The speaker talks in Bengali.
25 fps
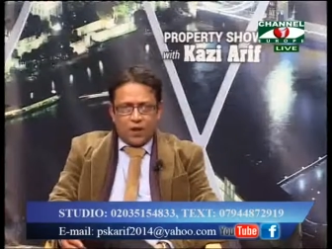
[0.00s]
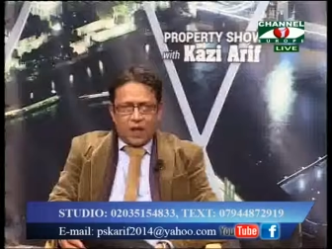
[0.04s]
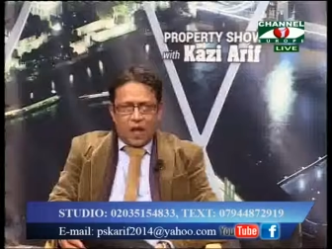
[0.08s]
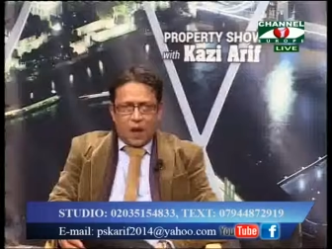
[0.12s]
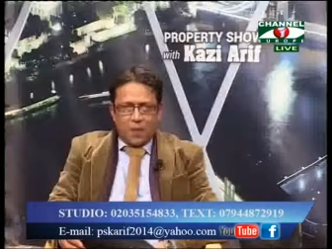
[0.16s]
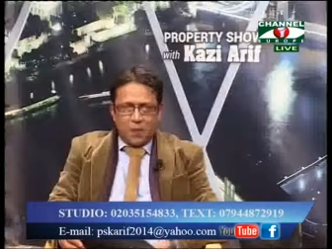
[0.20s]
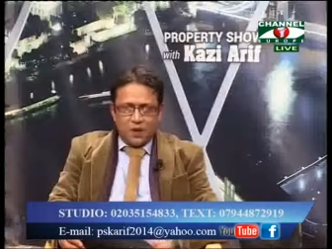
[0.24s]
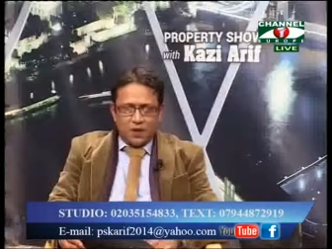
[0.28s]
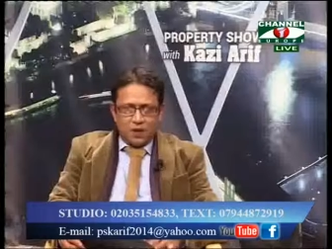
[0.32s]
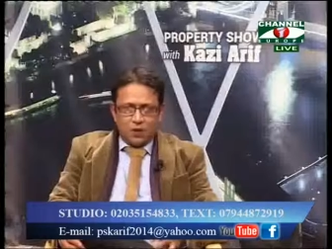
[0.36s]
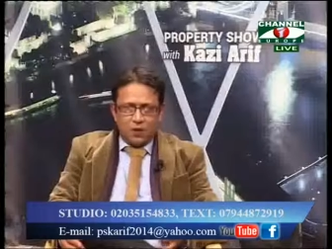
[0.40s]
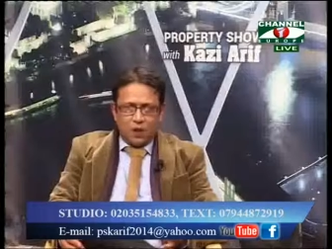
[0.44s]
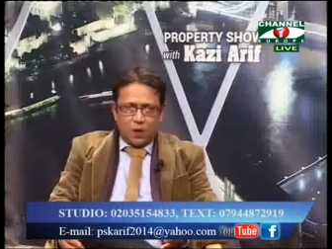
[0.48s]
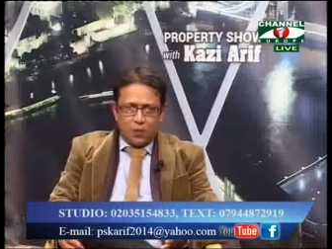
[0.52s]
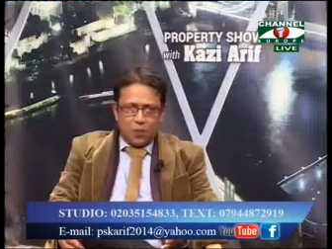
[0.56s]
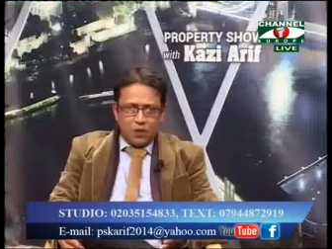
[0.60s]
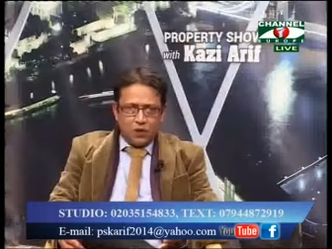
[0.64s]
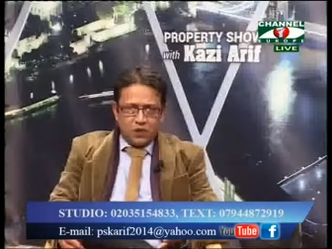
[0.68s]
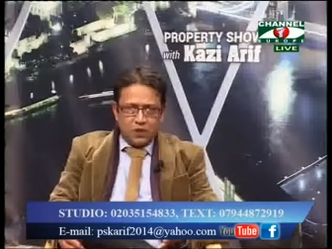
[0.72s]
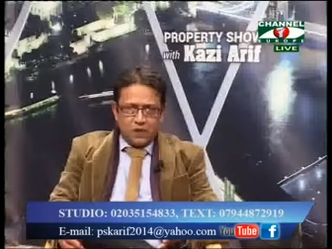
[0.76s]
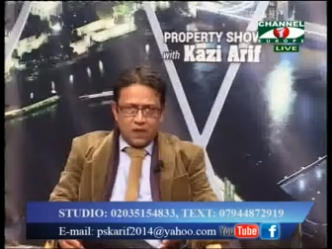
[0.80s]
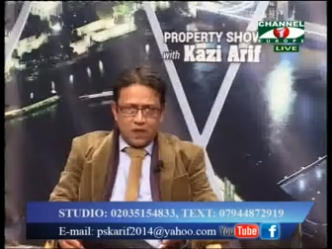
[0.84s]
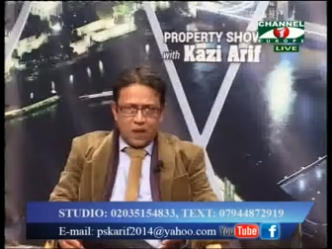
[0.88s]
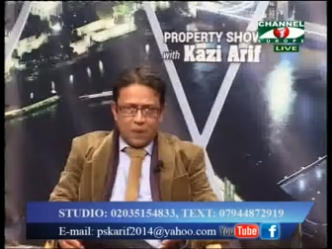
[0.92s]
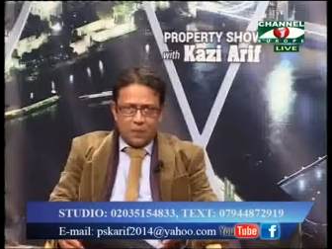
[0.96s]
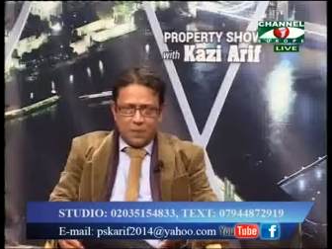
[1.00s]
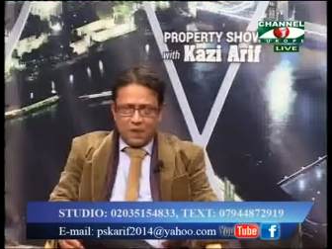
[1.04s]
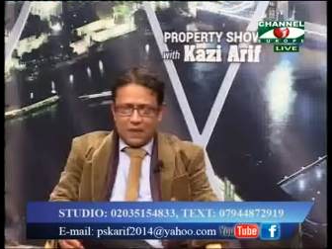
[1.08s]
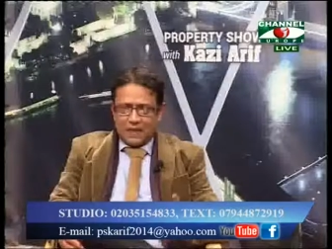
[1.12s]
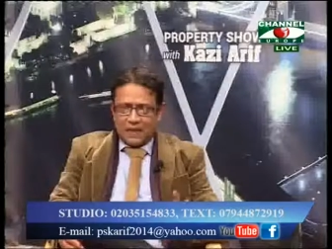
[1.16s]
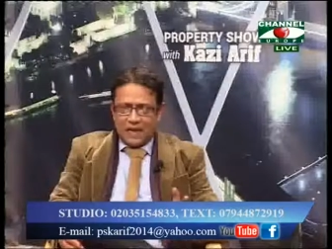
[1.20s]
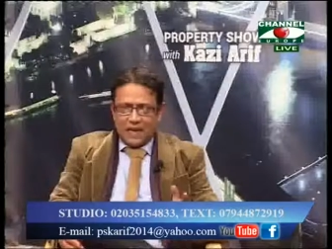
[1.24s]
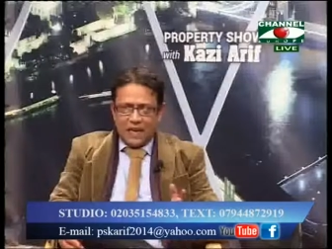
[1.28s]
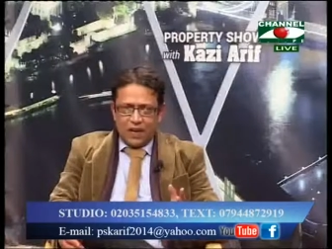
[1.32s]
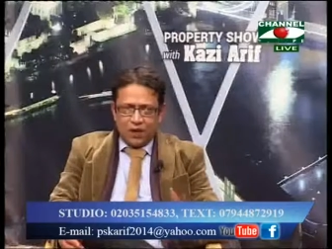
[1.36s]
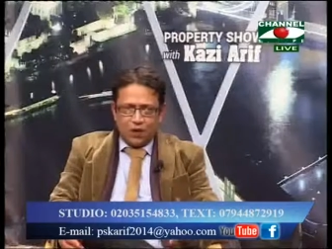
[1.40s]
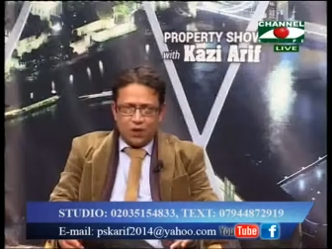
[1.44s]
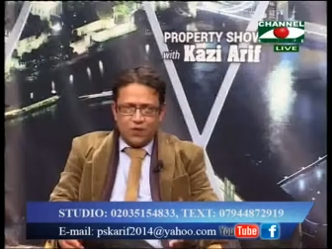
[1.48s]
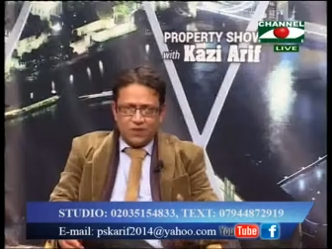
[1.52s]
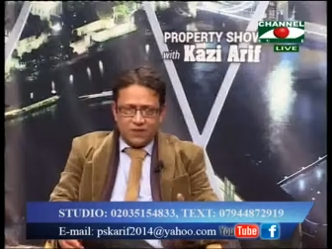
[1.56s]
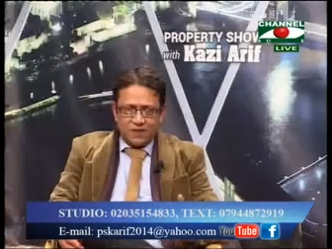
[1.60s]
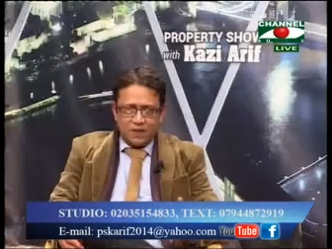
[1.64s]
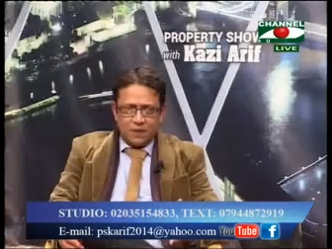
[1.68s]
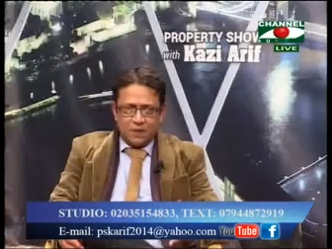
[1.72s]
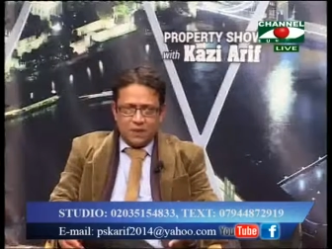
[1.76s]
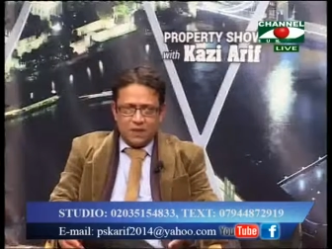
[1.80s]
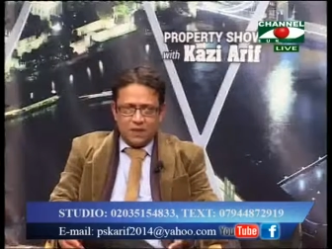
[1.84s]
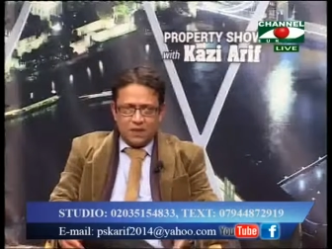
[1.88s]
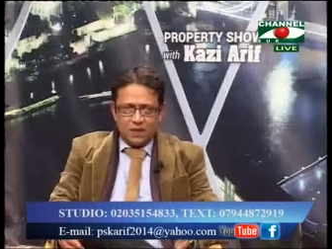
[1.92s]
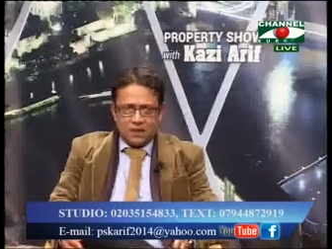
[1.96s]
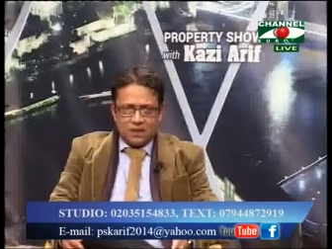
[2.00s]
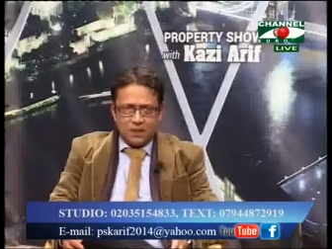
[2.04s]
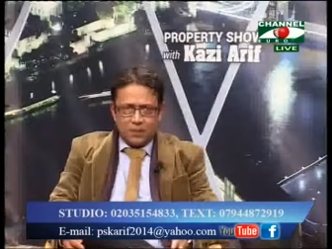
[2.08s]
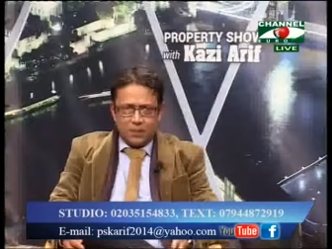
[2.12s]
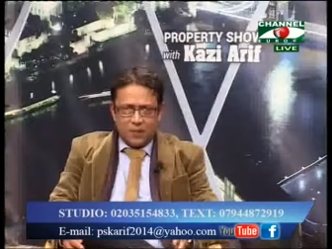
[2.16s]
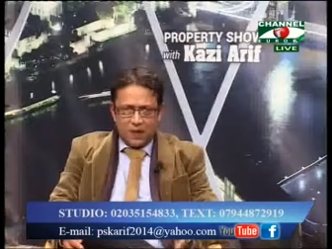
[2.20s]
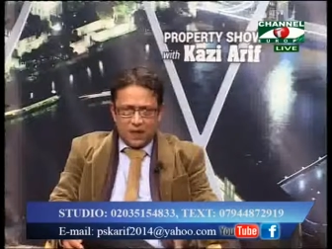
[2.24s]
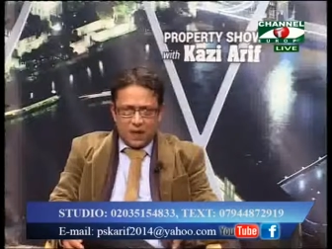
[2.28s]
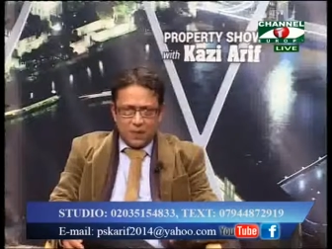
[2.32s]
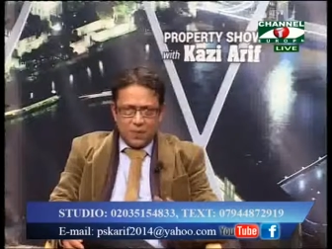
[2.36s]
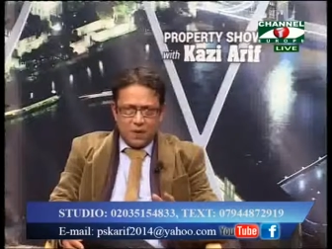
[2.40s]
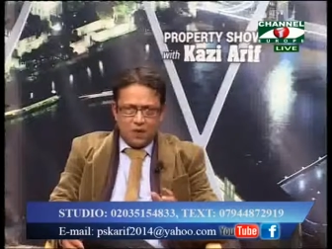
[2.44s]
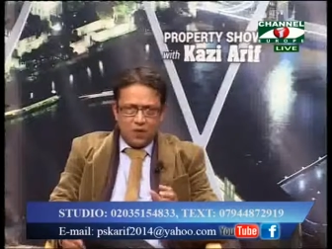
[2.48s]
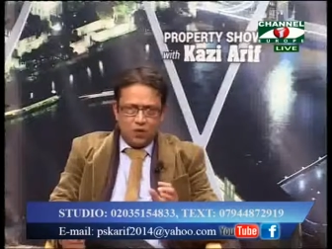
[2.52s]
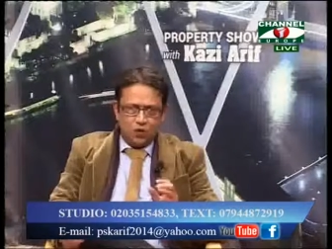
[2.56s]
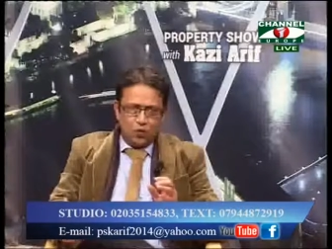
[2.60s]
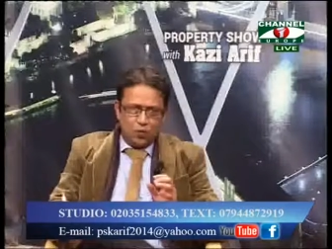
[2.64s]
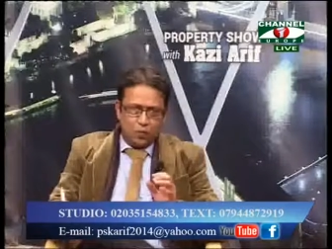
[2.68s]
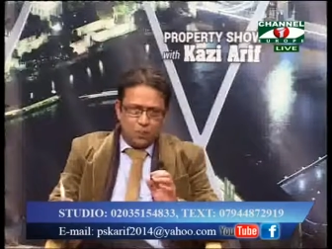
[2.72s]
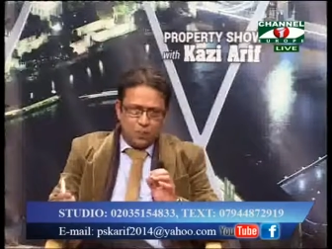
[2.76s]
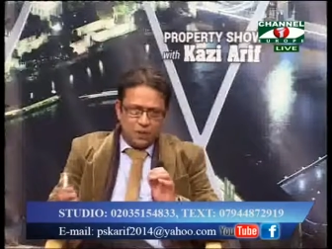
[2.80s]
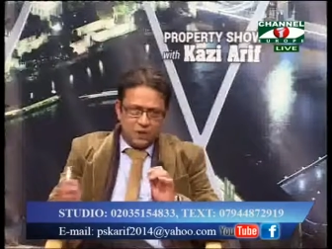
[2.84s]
আপনি যে কথা বলছেন আপনি ক্লিয়ার কনসেপ্ট দিয়েছেন বাট আমি একটু